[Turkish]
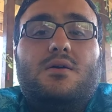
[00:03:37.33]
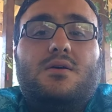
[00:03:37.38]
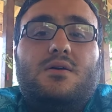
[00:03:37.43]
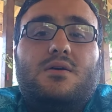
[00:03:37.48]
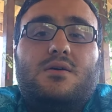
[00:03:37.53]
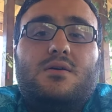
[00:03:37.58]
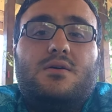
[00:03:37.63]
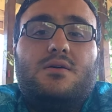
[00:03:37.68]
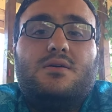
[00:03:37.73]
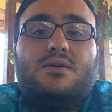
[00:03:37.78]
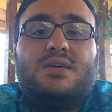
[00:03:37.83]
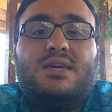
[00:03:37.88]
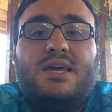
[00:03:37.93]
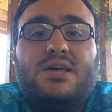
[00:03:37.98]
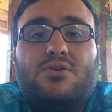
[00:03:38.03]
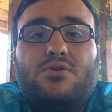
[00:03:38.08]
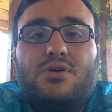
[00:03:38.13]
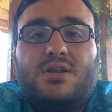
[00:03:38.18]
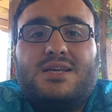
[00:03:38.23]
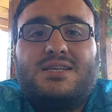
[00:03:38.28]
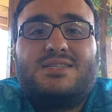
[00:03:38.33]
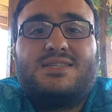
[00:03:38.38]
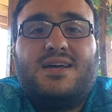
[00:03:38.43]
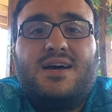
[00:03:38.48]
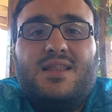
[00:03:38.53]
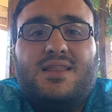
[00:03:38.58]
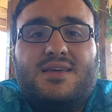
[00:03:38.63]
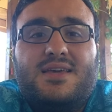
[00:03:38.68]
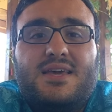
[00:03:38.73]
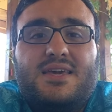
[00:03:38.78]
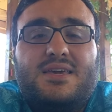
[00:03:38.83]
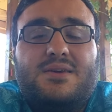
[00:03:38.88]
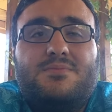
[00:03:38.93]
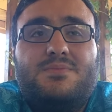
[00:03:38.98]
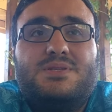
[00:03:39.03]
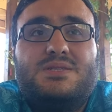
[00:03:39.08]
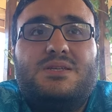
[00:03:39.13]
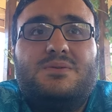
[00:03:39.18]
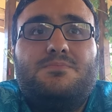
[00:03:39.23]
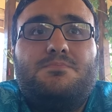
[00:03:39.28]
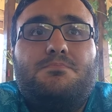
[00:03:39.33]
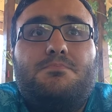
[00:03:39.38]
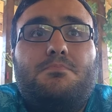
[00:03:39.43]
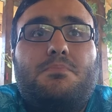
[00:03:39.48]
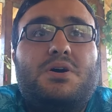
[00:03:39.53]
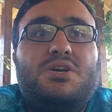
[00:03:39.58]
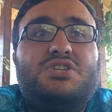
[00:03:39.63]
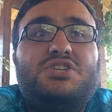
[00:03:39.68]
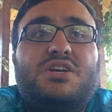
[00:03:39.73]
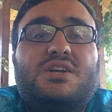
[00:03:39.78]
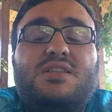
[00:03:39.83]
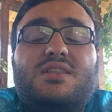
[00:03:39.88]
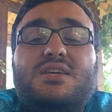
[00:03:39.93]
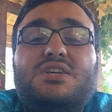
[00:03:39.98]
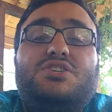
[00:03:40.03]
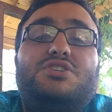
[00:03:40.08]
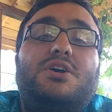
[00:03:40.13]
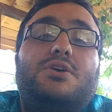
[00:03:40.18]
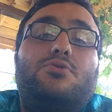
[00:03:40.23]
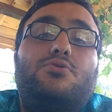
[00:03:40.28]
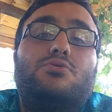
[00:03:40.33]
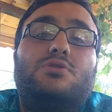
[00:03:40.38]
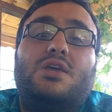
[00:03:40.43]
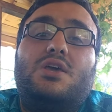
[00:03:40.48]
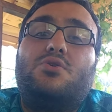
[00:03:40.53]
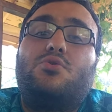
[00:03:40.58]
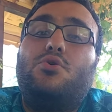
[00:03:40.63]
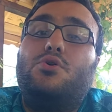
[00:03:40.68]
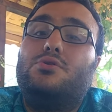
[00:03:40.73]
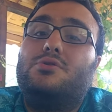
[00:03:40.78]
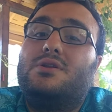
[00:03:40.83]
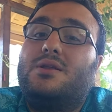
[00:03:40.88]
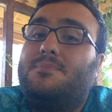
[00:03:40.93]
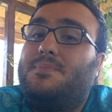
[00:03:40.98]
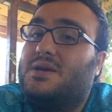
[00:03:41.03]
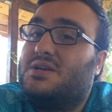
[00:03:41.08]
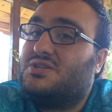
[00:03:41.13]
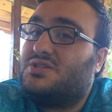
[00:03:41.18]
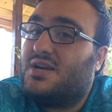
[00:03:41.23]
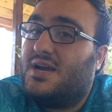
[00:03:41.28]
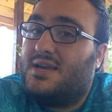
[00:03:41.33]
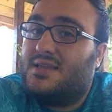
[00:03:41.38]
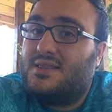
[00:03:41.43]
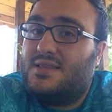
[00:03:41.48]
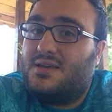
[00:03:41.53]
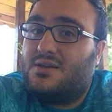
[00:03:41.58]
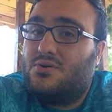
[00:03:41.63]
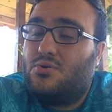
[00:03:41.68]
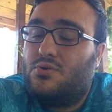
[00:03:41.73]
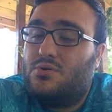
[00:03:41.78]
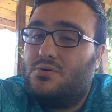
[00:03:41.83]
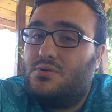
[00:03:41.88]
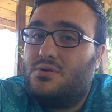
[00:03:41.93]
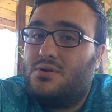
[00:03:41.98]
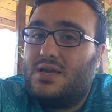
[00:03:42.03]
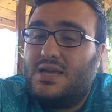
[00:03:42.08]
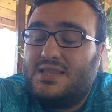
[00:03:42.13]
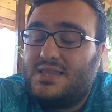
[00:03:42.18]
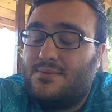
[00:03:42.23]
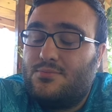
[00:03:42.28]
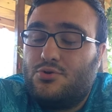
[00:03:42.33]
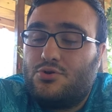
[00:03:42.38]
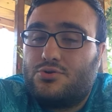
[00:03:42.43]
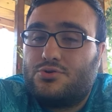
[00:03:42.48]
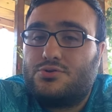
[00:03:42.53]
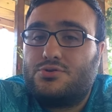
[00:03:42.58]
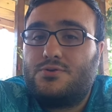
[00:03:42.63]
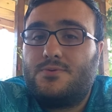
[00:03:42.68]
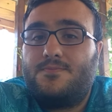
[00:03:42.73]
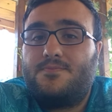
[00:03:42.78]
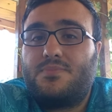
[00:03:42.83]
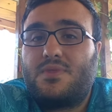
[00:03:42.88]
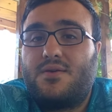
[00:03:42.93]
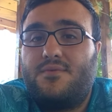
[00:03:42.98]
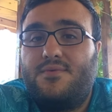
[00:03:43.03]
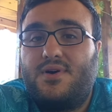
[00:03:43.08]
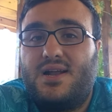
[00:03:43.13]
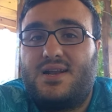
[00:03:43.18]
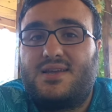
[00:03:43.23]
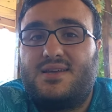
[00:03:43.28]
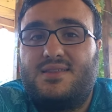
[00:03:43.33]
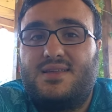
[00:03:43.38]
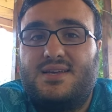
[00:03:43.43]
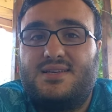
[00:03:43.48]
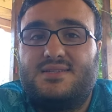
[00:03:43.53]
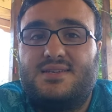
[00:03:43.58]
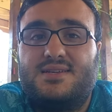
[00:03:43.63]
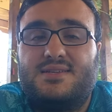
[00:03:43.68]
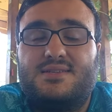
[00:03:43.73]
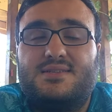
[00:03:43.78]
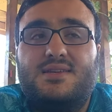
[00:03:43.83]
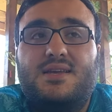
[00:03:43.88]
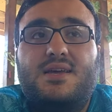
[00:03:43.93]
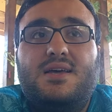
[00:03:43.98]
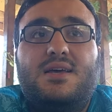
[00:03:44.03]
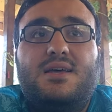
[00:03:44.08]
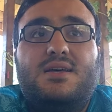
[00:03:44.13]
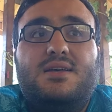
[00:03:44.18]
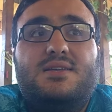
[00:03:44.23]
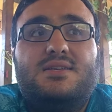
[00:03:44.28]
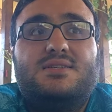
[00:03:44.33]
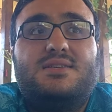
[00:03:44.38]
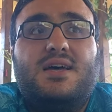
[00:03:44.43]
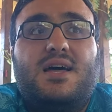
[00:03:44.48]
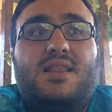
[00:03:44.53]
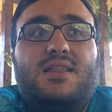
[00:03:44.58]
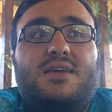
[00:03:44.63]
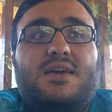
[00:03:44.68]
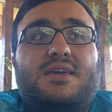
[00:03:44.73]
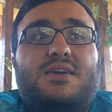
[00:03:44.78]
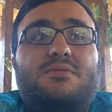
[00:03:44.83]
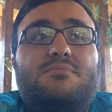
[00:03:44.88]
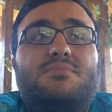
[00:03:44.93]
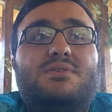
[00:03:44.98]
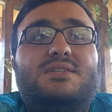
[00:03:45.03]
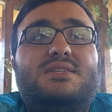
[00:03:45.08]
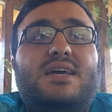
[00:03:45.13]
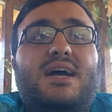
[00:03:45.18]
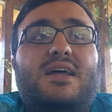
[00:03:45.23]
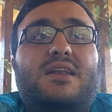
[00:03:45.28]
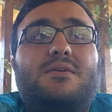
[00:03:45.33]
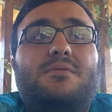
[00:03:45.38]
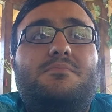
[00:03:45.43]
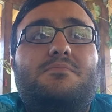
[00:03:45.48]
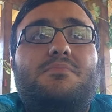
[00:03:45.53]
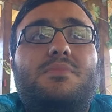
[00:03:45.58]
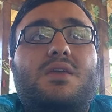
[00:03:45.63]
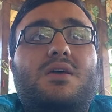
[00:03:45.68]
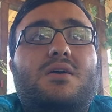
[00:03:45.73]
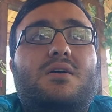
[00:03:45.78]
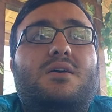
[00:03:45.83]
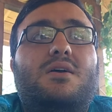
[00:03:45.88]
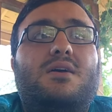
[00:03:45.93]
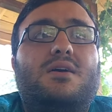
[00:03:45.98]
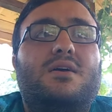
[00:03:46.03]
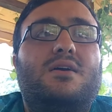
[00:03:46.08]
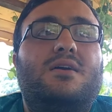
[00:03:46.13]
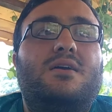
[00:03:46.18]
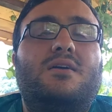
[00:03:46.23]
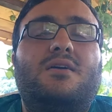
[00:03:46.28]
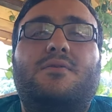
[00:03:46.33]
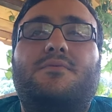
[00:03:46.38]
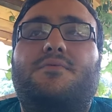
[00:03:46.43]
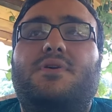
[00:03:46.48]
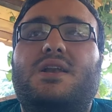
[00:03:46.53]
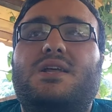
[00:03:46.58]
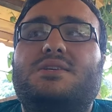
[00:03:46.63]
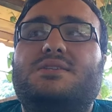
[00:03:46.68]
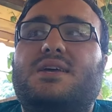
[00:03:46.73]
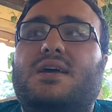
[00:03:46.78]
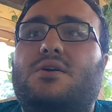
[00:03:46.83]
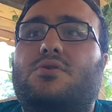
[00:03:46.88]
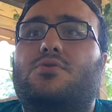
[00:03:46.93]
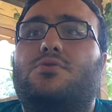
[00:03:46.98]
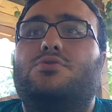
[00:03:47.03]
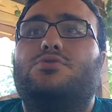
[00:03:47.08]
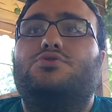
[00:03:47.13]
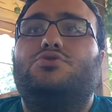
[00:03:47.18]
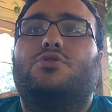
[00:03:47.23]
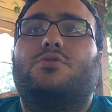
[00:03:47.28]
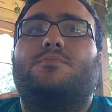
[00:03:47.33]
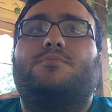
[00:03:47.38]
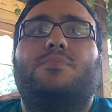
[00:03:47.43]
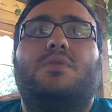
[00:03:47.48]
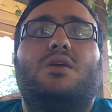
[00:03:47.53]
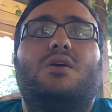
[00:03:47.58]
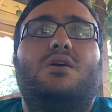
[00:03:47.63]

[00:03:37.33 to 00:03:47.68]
e, genel olarak sağlık ekibimizin başarılı işler ortaya koyduğuna pek şahitlik edemiyoruz farkındaysanız. Sağlık ekibimiz yani e, ee, faraza konuşuyorum.